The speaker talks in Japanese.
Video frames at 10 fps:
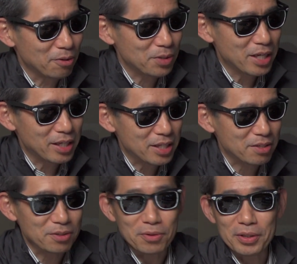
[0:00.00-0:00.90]
押さえや
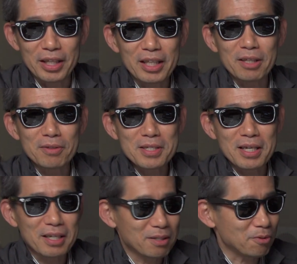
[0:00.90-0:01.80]
すいようにやってくださ
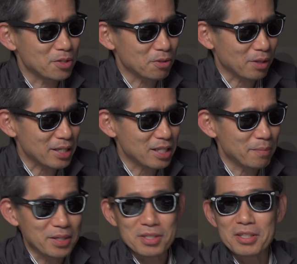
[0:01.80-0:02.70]
い。これちょっとカスタマイズ